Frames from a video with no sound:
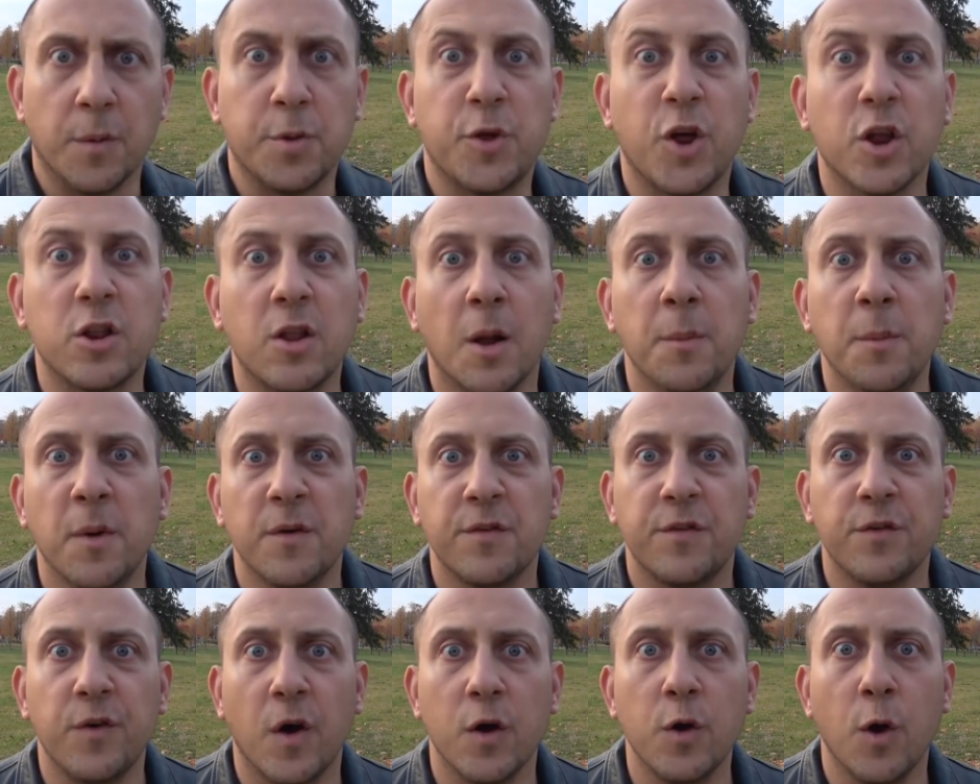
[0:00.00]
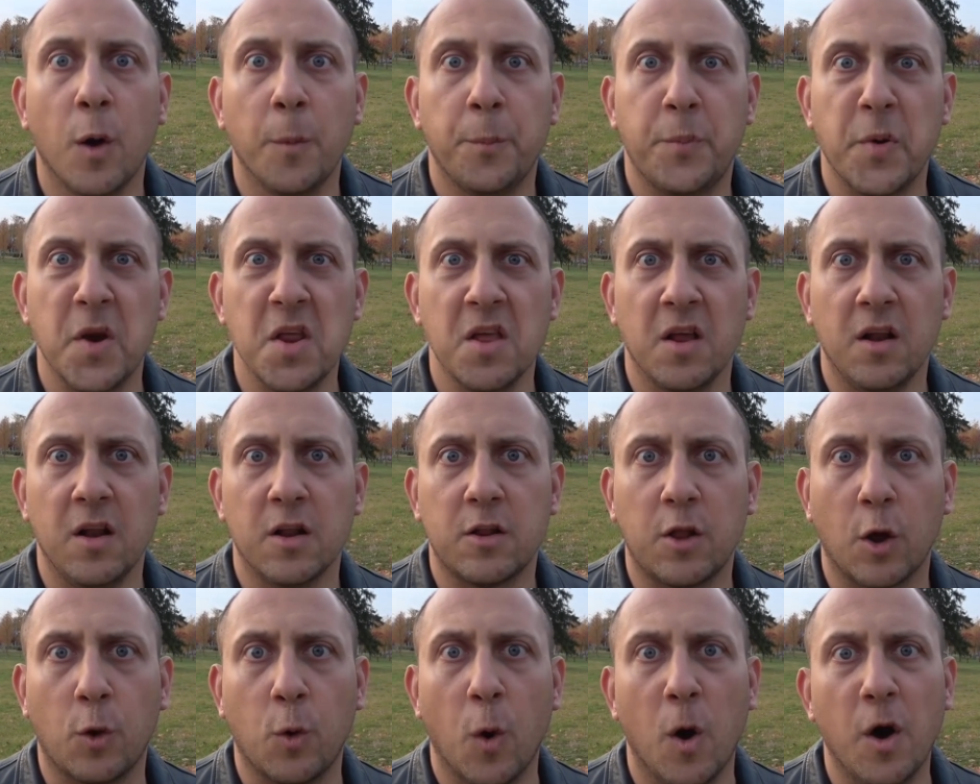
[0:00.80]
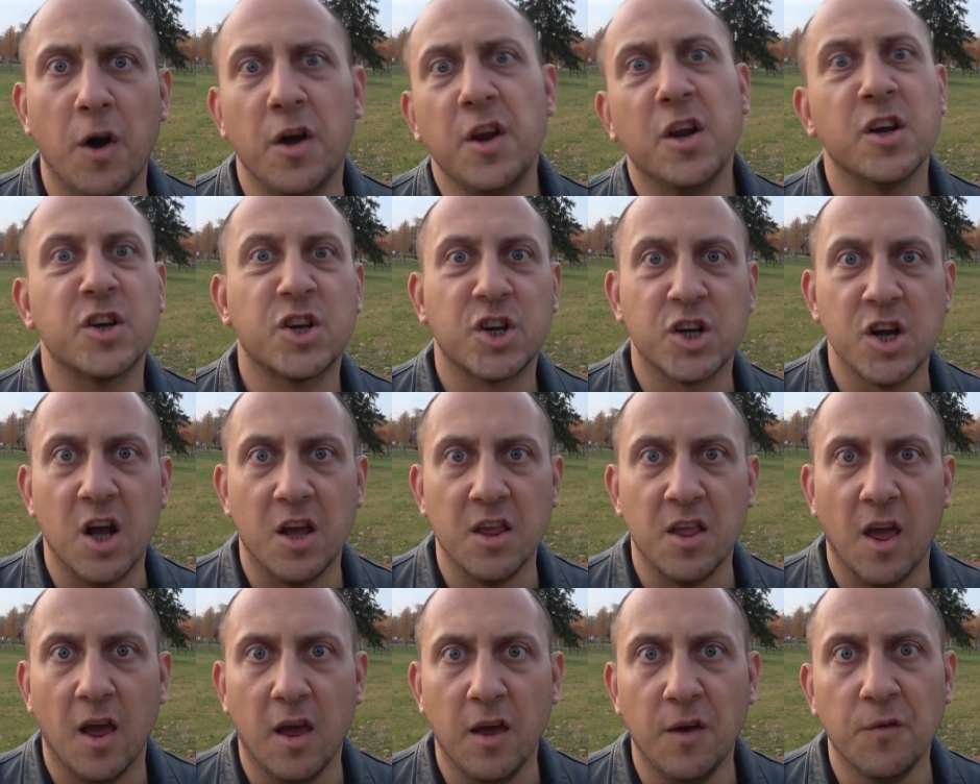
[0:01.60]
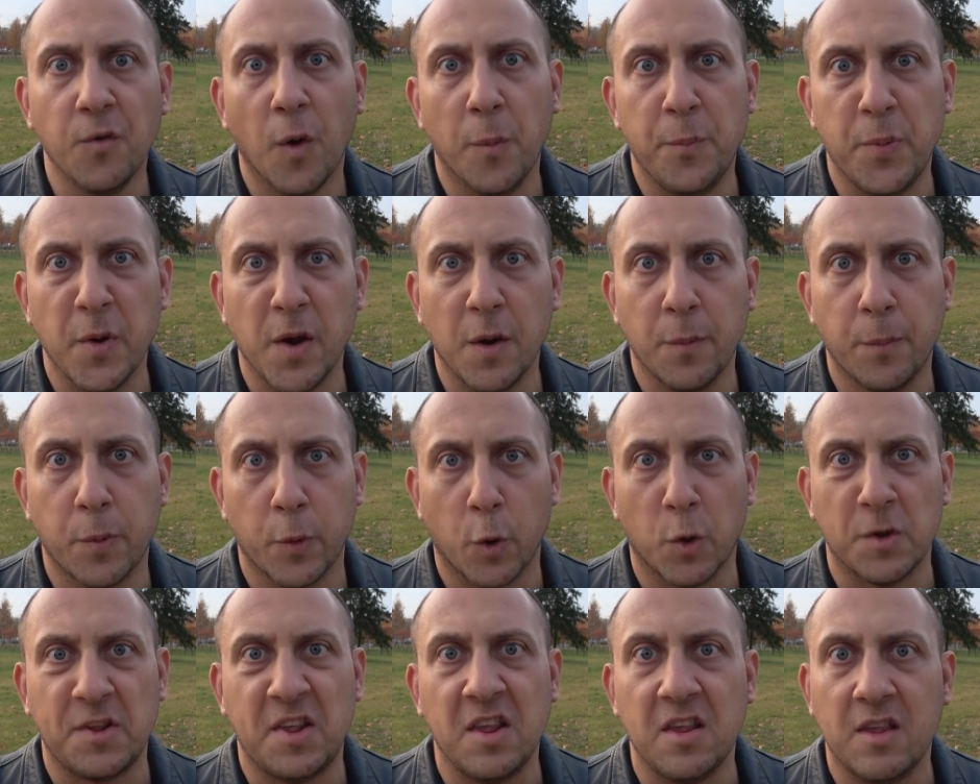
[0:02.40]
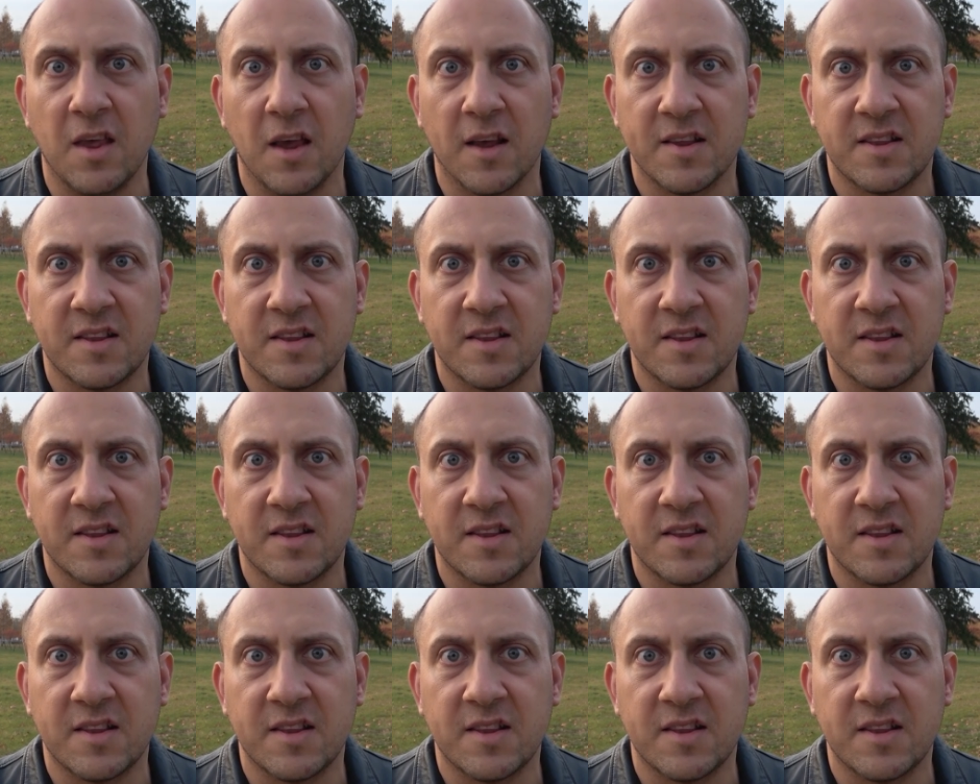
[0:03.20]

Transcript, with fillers: Вообще-то мы вдвоем приняли такое решение его перебросить и